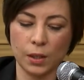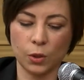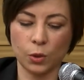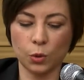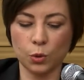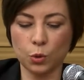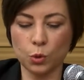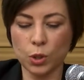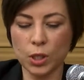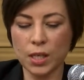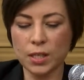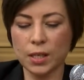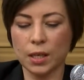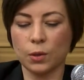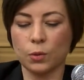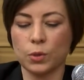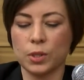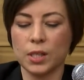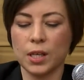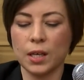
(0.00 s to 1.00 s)
Donc tout ça, ça
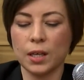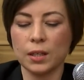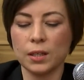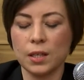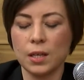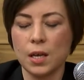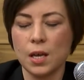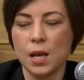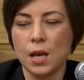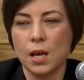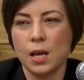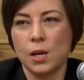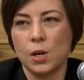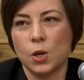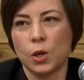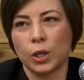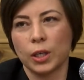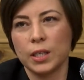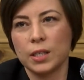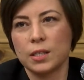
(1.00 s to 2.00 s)
concerne
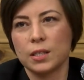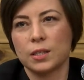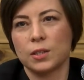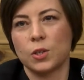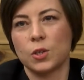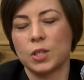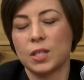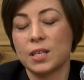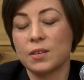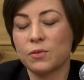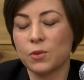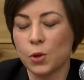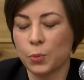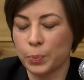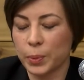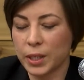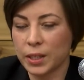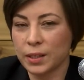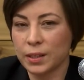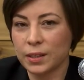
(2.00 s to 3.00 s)
le risque de
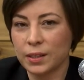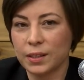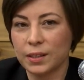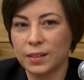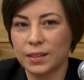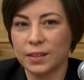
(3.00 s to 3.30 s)
développer